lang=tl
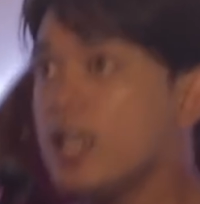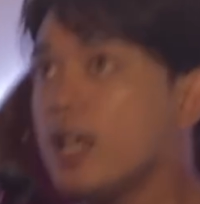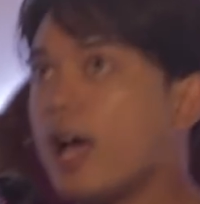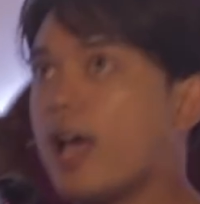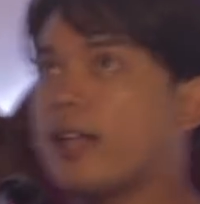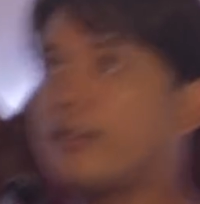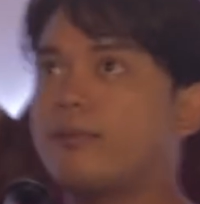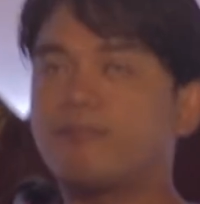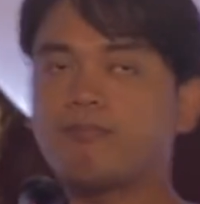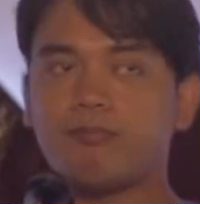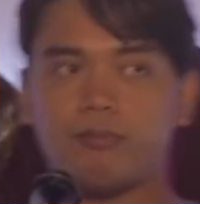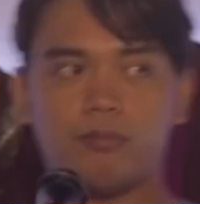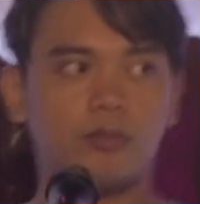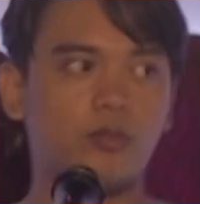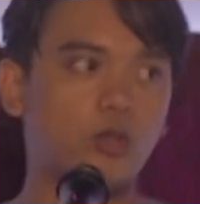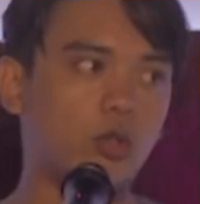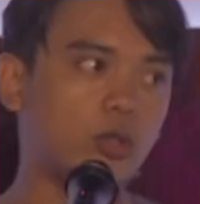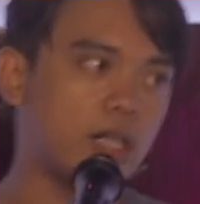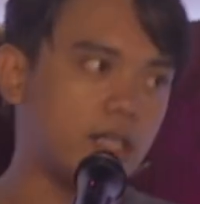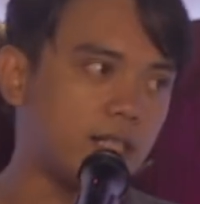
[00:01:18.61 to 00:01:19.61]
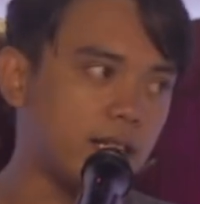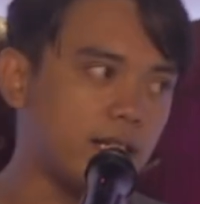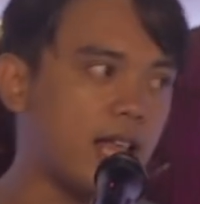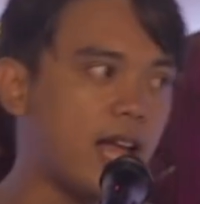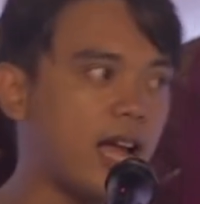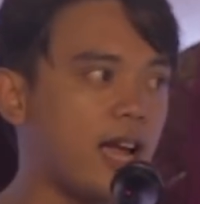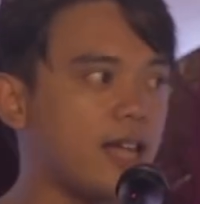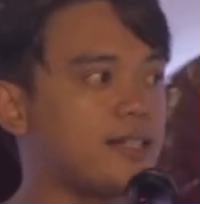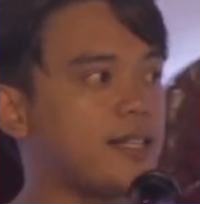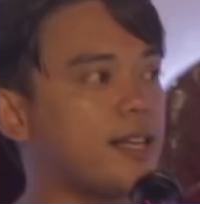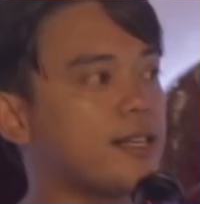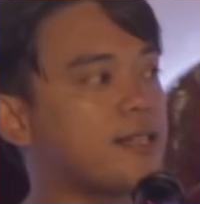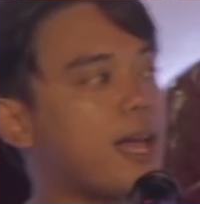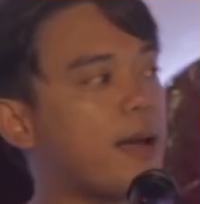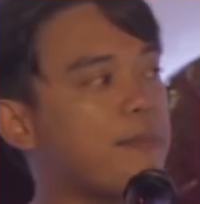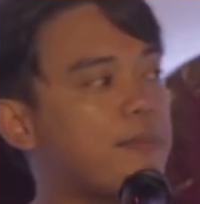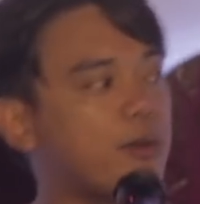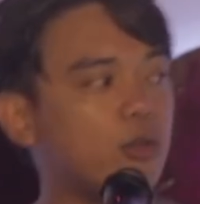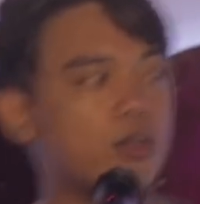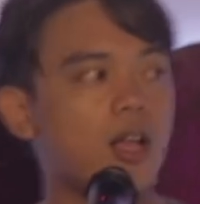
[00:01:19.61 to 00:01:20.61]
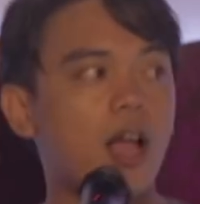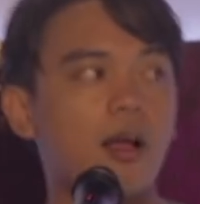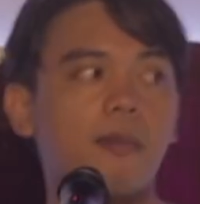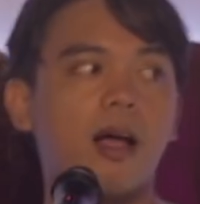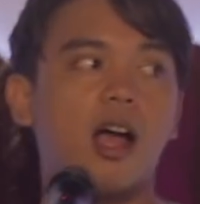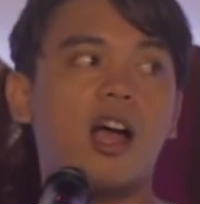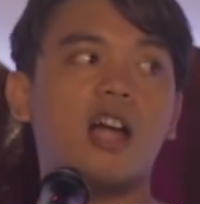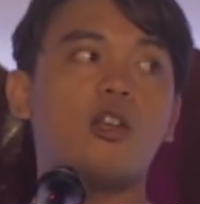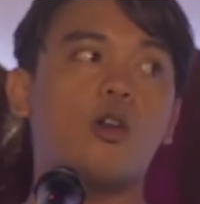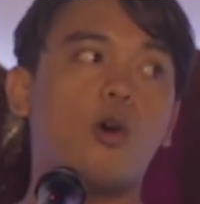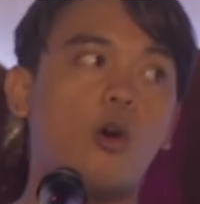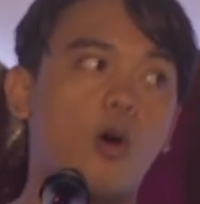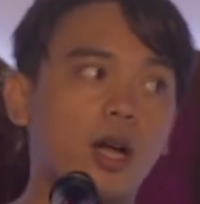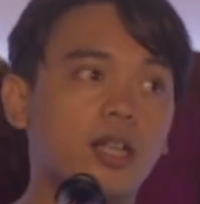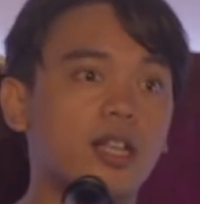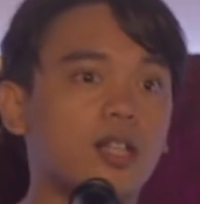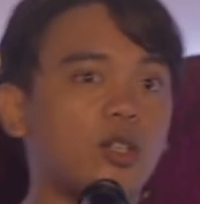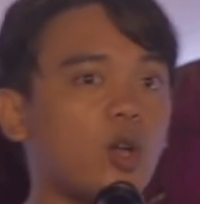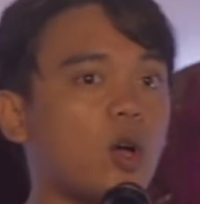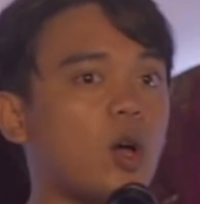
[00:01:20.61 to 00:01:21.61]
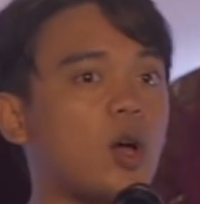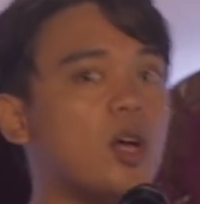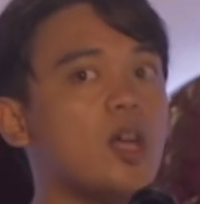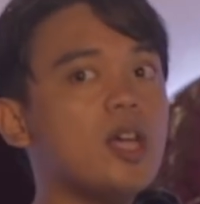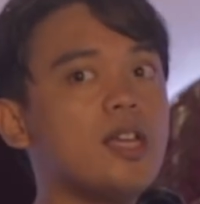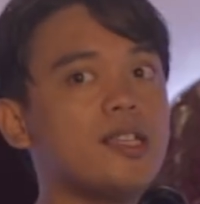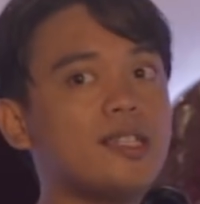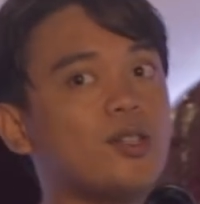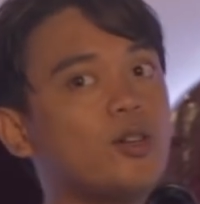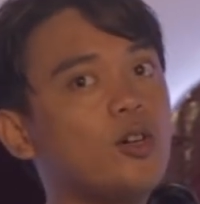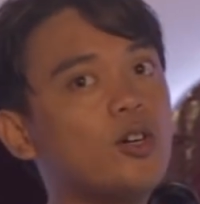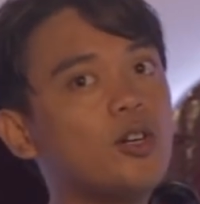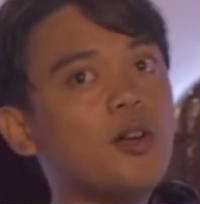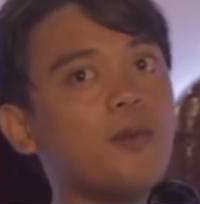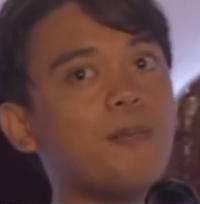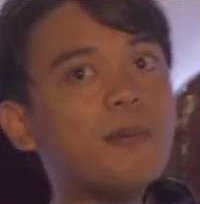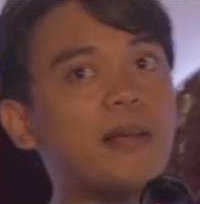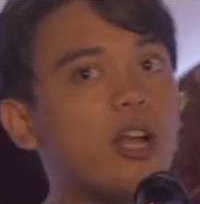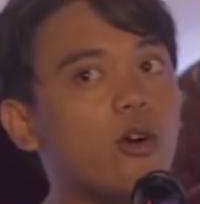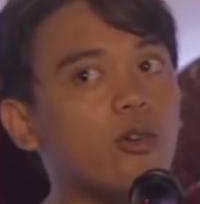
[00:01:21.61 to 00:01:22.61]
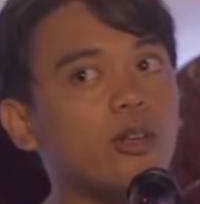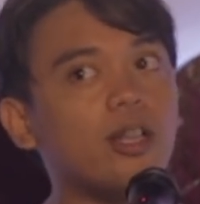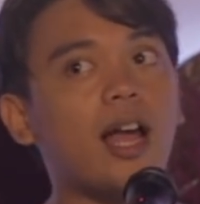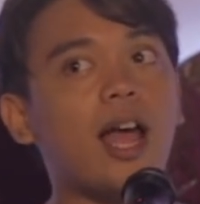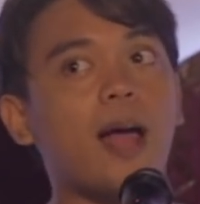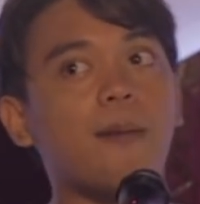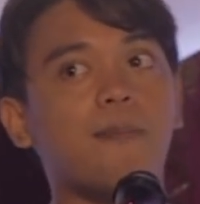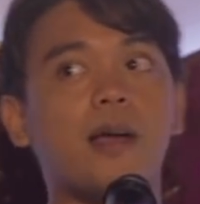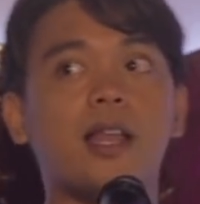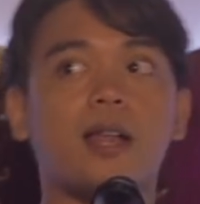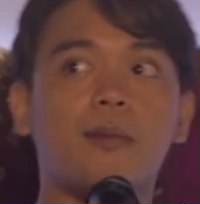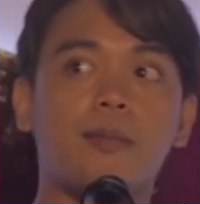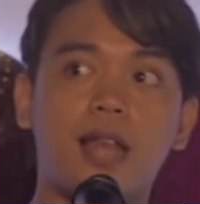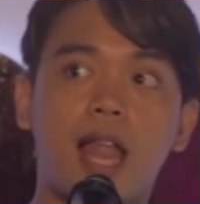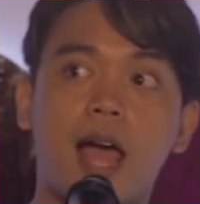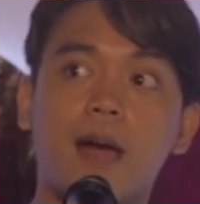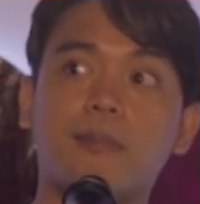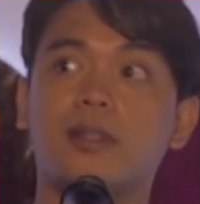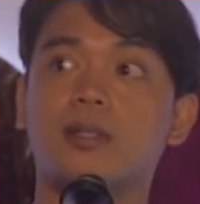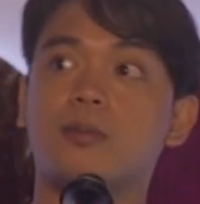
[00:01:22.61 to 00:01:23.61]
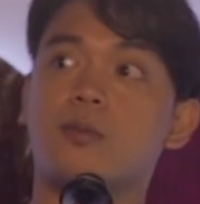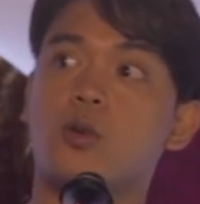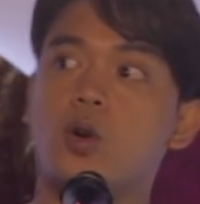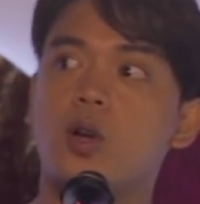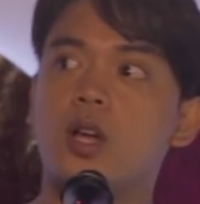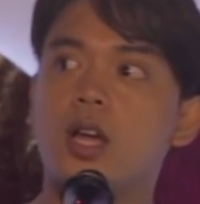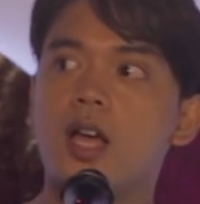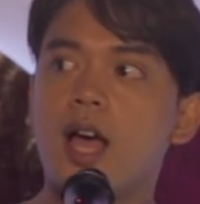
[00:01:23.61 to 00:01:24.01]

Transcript: At Total din lang, eh, sinasabi ko na, mga kalokohan na to, siguro panahon na nga para malaman mo.